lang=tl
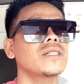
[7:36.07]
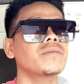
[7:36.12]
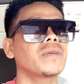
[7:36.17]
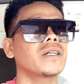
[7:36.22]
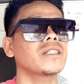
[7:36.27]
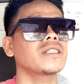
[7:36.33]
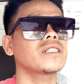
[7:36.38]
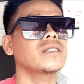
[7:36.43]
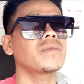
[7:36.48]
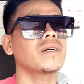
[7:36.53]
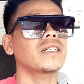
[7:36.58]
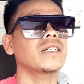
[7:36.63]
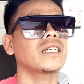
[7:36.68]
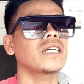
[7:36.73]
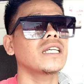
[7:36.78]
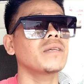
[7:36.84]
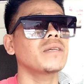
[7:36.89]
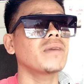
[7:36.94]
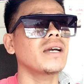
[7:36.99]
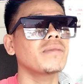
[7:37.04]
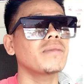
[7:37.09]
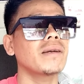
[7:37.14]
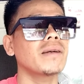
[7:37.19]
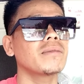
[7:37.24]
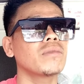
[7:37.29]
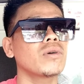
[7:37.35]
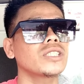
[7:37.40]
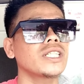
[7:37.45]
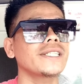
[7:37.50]
pag-iiba-ibang
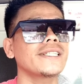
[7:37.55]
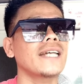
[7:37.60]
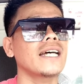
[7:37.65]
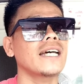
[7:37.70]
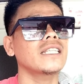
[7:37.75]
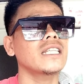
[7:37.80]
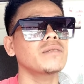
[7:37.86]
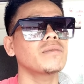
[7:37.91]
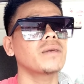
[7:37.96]
boses natin ba,